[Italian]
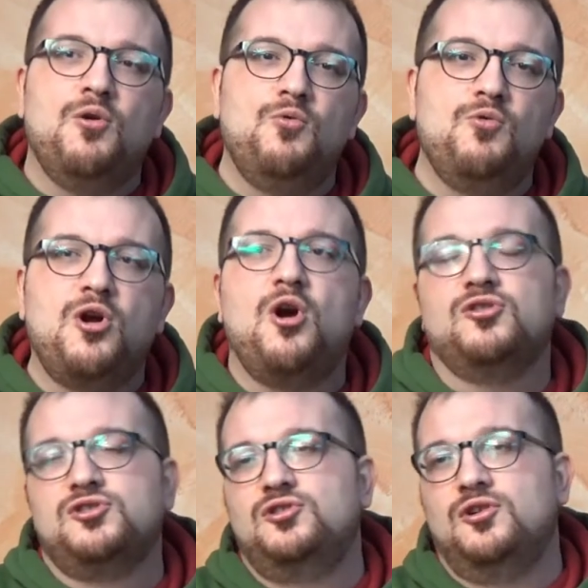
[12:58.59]
un
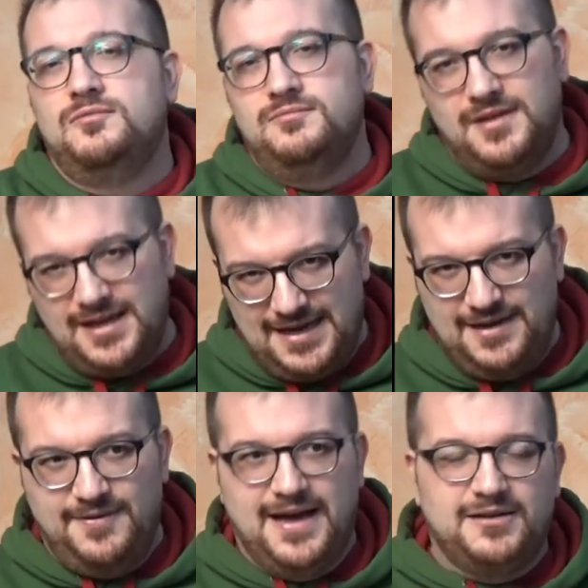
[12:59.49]
costo
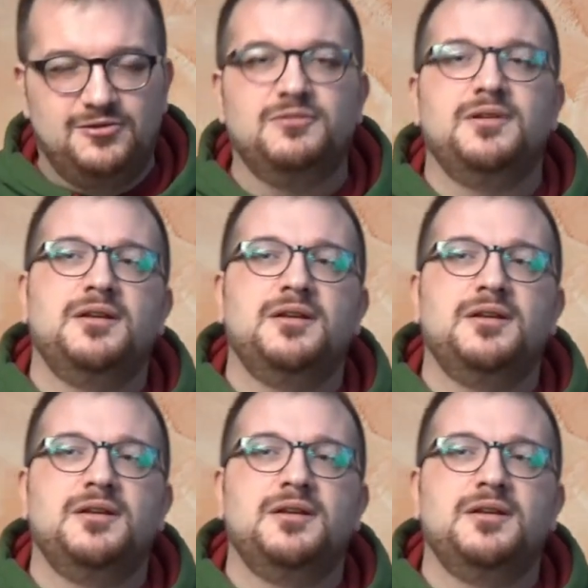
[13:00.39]
elevato,